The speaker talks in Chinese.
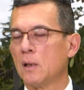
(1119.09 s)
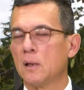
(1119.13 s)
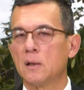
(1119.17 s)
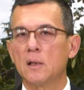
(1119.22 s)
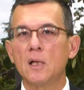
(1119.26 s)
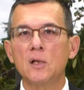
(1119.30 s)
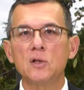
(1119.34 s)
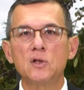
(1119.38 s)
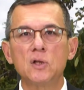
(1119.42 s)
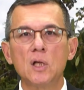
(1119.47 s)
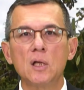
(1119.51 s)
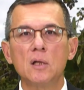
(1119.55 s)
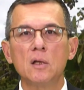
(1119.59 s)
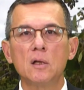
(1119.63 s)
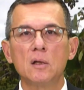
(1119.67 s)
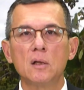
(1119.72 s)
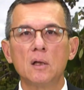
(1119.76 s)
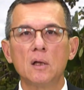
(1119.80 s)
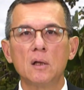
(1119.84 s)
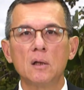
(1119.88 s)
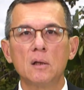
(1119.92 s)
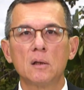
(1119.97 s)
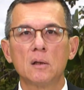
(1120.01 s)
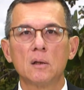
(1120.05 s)
那接着
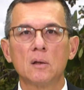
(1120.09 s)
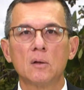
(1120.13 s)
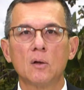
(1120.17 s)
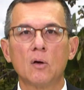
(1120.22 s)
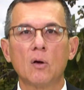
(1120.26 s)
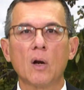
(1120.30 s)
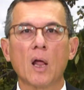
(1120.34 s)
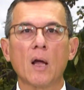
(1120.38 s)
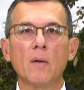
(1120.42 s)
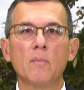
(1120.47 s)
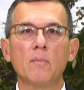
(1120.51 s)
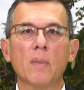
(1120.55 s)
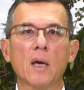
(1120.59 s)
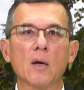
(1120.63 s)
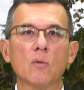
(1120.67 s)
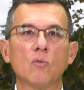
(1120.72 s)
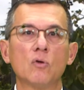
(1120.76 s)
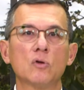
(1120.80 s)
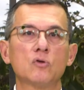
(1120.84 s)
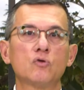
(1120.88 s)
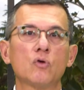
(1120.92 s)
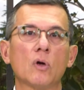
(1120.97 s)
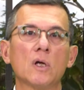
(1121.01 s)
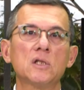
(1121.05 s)
呢，后来美
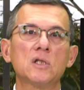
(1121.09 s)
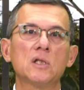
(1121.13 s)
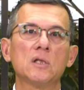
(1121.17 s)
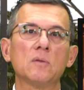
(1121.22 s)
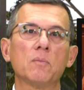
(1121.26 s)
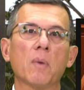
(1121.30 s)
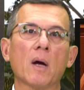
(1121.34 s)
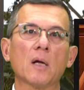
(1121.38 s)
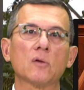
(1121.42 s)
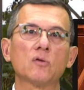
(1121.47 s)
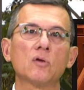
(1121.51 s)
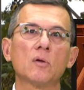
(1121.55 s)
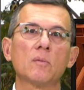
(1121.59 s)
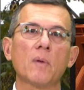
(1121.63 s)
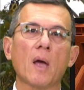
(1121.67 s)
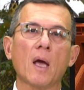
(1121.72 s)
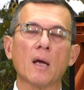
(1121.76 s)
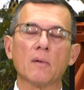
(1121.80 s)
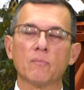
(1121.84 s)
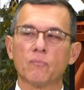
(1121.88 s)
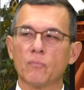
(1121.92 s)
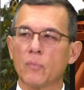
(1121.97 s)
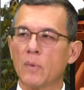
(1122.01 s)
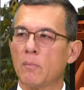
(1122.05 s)
国崛起嘛，对不
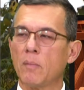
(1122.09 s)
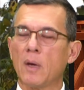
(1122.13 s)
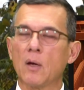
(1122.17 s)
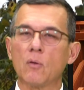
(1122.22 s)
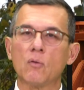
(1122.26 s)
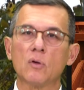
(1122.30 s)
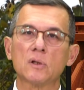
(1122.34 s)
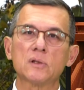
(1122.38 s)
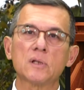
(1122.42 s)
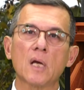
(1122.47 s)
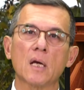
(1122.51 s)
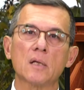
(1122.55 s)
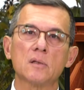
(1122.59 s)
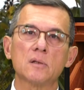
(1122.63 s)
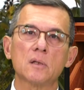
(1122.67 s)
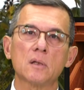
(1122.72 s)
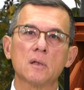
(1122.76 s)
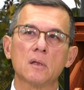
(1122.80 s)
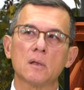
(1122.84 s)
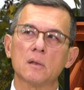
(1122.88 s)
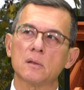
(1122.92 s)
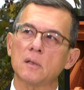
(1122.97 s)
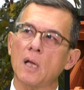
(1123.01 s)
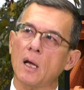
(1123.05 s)
对？美国在这
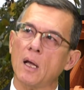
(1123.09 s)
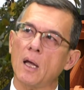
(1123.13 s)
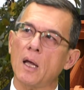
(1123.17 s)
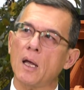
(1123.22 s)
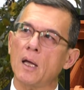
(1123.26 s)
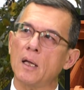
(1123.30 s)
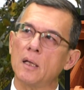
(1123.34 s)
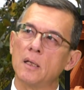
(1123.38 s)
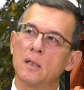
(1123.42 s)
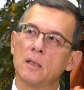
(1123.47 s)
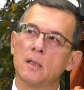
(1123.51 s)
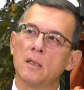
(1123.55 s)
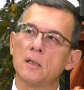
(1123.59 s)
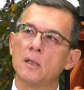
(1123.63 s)
个大概。